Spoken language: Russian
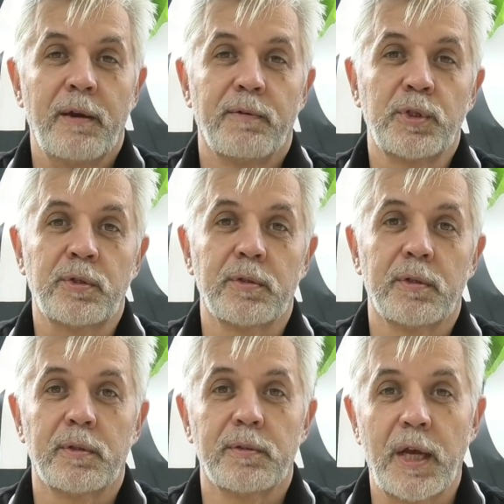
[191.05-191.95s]
Вот
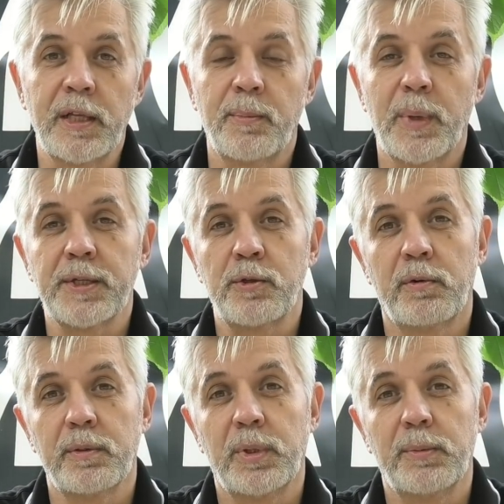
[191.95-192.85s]
на этом и
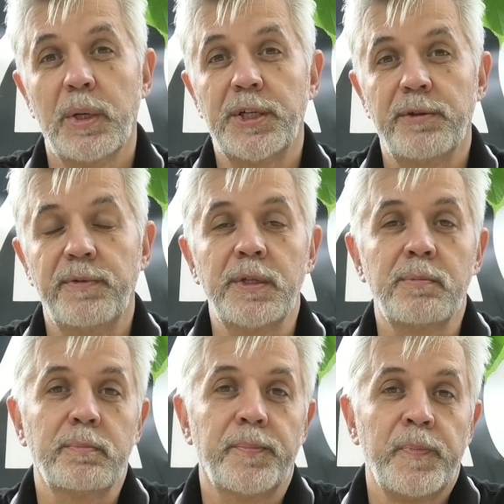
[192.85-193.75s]
основан был
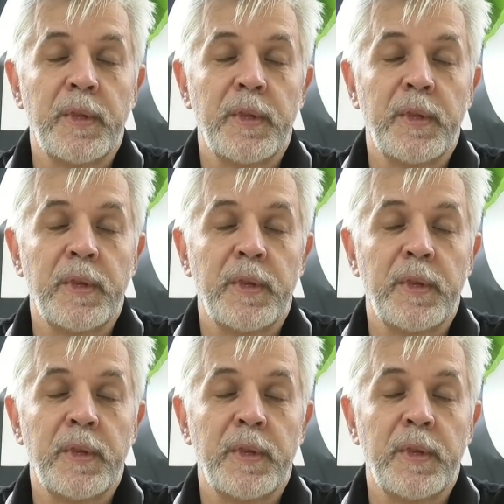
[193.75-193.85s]
большевизм.